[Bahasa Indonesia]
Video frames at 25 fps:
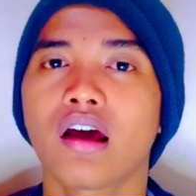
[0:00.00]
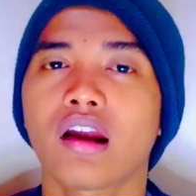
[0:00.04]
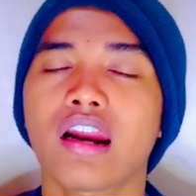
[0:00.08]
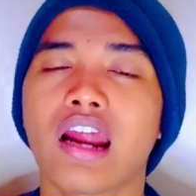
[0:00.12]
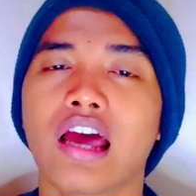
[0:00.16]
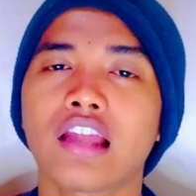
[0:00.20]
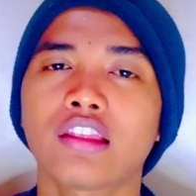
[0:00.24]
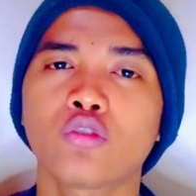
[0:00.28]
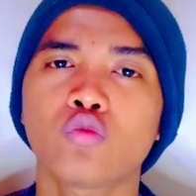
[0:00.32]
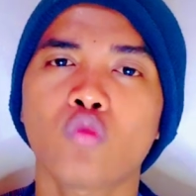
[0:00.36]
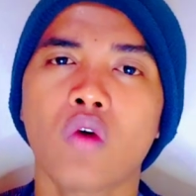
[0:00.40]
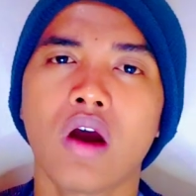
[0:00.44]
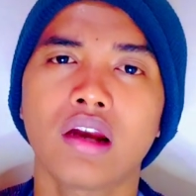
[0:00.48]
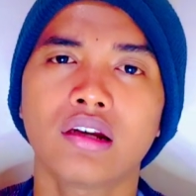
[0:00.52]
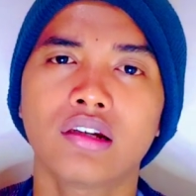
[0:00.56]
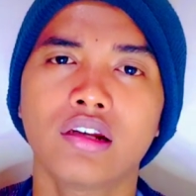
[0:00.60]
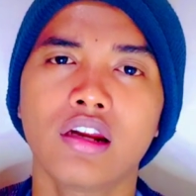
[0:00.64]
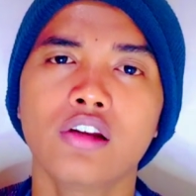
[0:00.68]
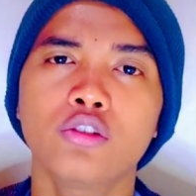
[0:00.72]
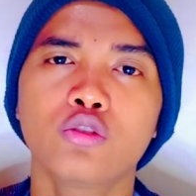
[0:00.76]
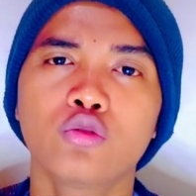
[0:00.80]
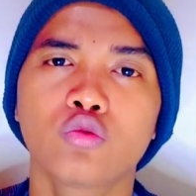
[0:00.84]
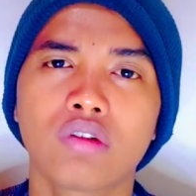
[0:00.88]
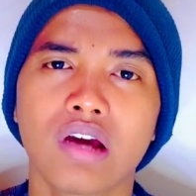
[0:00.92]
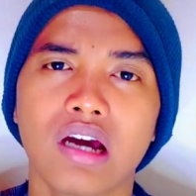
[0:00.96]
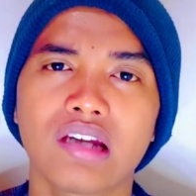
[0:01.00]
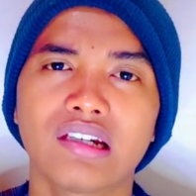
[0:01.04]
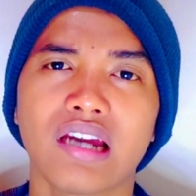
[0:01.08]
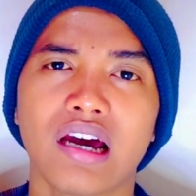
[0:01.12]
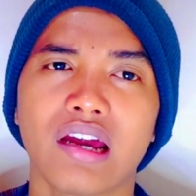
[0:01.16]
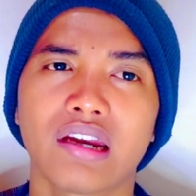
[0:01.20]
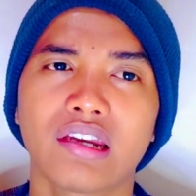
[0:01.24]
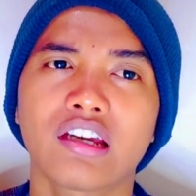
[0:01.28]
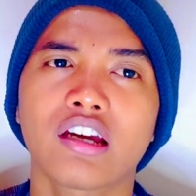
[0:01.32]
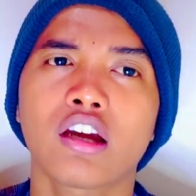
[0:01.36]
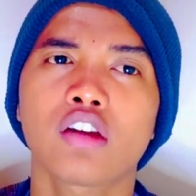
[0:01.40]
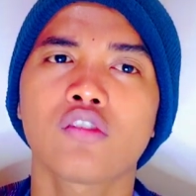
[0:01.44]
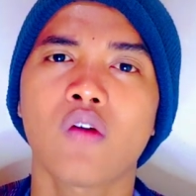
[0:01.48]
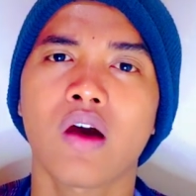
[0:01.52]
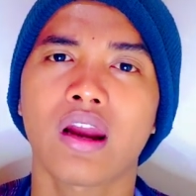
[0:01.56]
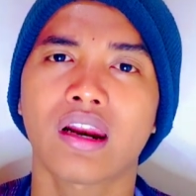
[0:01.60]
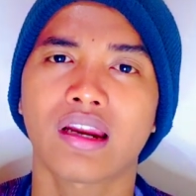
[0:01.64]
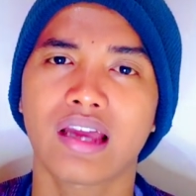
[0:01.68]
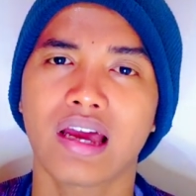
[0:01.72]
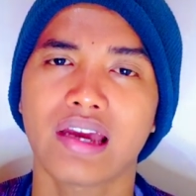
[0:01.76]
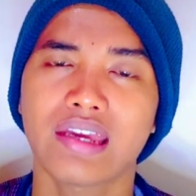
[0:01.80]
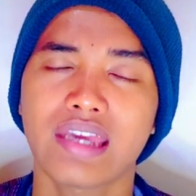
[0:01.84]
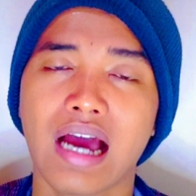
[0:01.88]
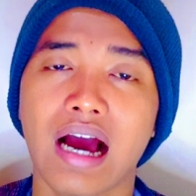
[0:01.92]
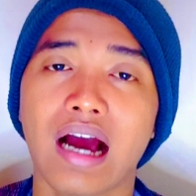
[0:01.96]
Ratu Adil juga dari
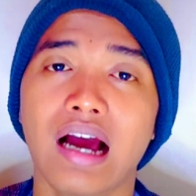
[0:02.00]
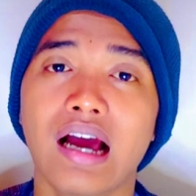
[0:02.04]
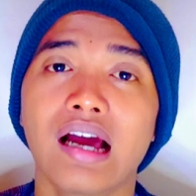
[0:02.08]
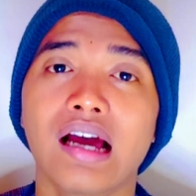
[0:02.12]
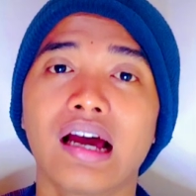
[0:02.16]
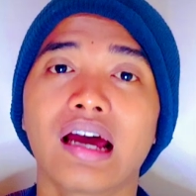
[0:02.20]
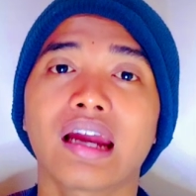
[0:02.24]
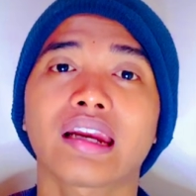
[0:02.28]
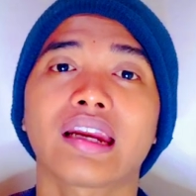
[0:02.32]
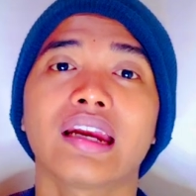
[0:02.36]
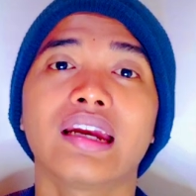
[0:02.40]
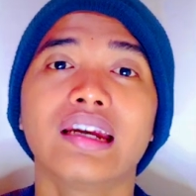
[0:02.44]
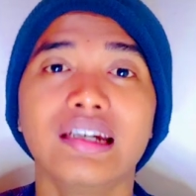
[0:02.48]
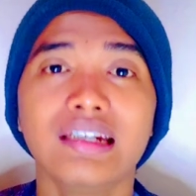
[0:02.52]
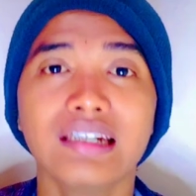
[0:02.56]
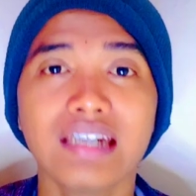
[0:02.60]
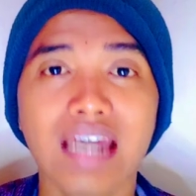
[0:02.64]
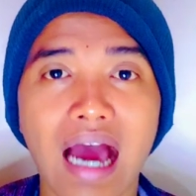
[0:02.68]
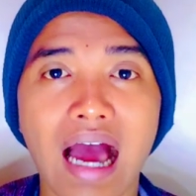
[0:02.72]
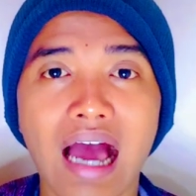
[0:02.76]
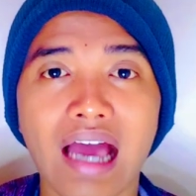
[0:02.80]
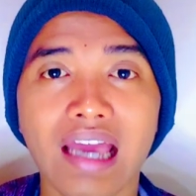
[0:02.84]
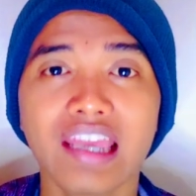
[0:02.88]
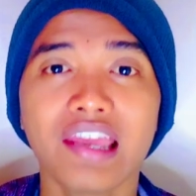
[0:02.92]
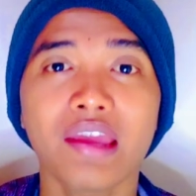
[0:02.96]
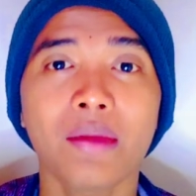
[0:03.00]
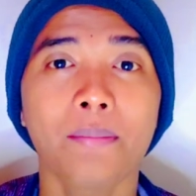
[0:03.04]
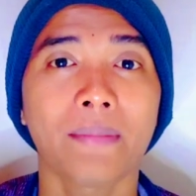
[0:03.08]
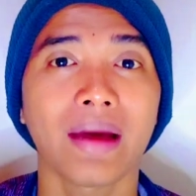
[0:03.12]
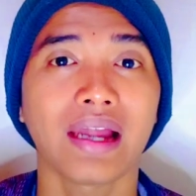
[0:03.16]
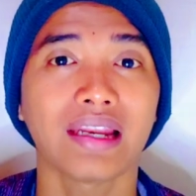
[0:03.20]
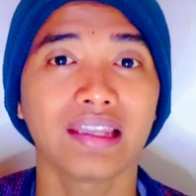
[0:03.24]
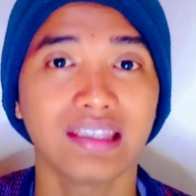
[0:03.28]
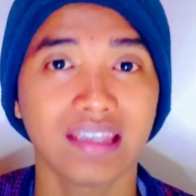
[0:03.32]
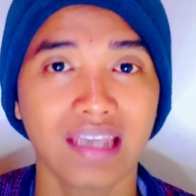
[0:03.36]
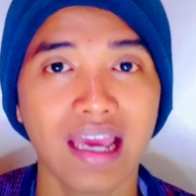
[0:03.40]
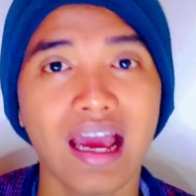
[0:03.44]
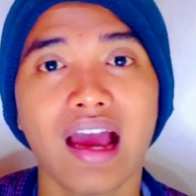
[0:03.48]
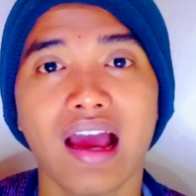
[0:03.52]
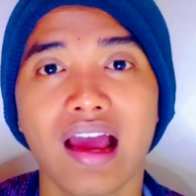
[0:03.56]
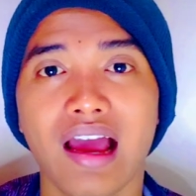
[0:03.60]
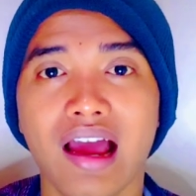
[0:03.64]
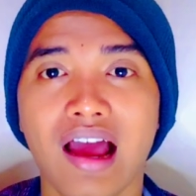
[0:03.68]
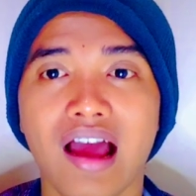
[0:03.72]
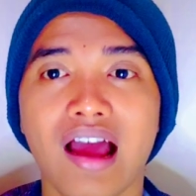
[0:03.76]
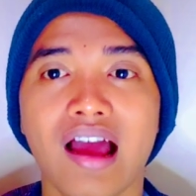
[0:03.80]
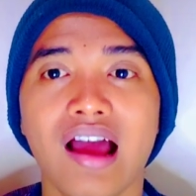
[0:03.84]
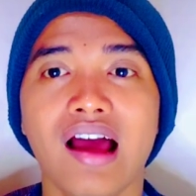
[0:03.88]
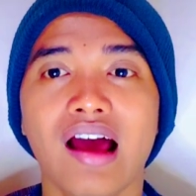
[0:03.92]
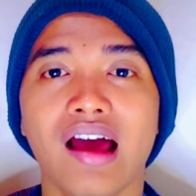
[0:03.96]
keluarga yang rendah imannya,
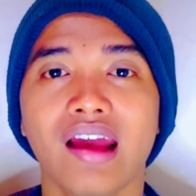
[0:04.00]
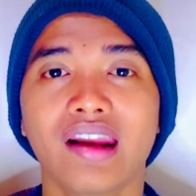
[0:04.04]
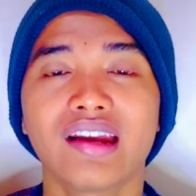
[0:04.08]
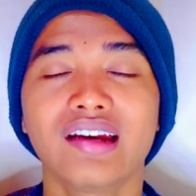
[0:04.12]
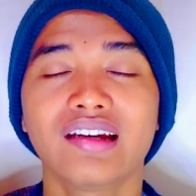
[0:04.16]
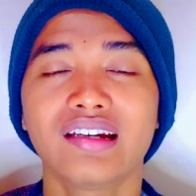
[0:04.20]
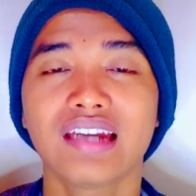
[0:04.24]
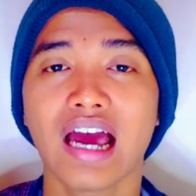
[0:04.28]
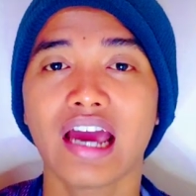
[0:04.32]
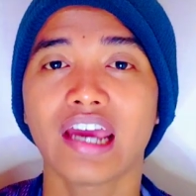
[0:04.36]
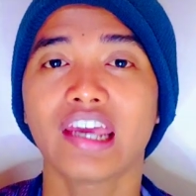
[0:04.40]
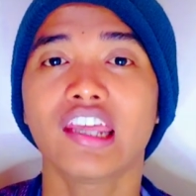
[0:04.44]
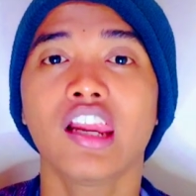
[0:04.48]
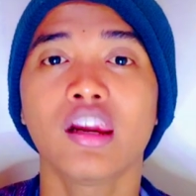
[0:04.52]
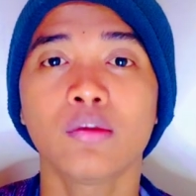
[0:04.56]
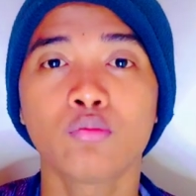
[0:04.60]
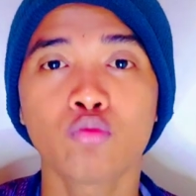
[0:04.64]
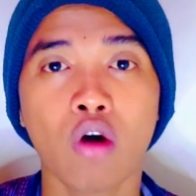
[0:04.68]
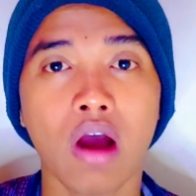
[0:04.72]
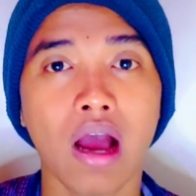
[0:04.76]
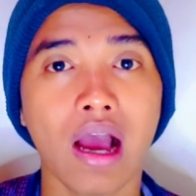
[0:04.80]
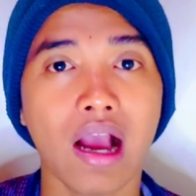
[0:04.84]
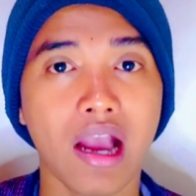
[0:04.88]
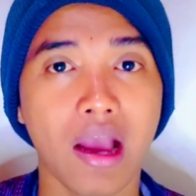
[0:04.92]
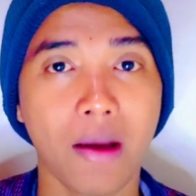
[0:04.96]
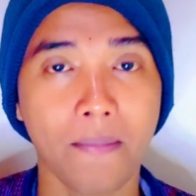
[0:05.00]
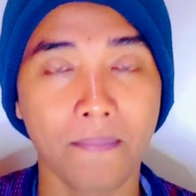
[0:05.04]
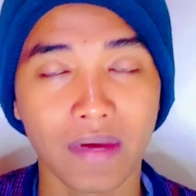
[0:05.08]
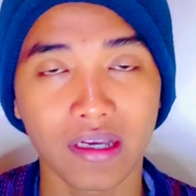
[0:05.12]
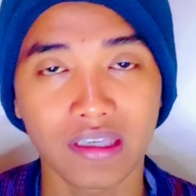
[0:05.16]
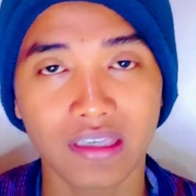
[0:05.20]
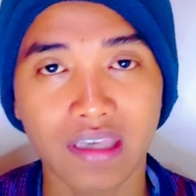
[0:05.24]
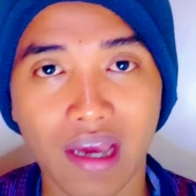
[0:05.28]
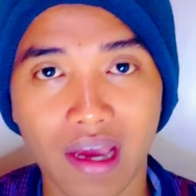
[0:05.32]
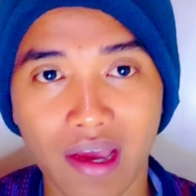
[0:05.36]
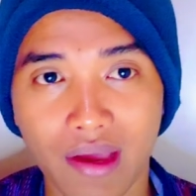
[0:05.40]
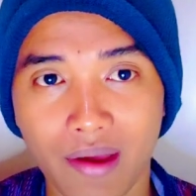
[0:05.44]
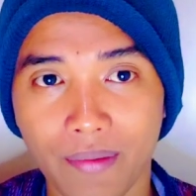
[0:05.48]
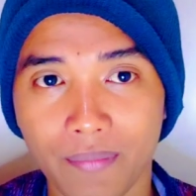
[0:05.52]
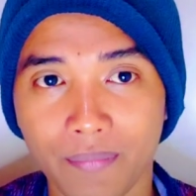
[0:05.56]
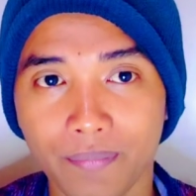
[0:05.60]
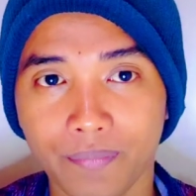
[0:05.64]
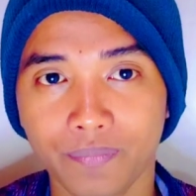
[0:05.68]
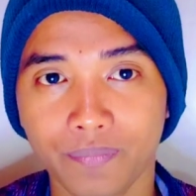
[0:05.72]
rendah ilmu agamanya.